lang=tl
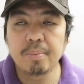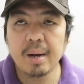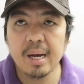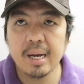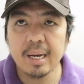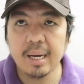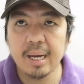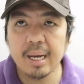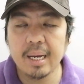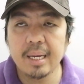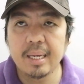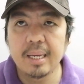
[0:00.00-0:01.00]

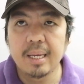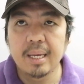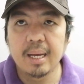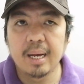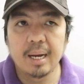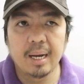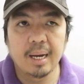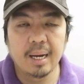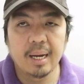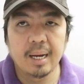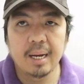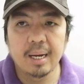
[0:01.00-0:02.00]
makaka
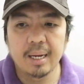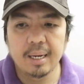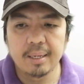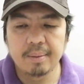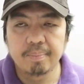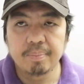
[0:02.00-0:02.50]
uh,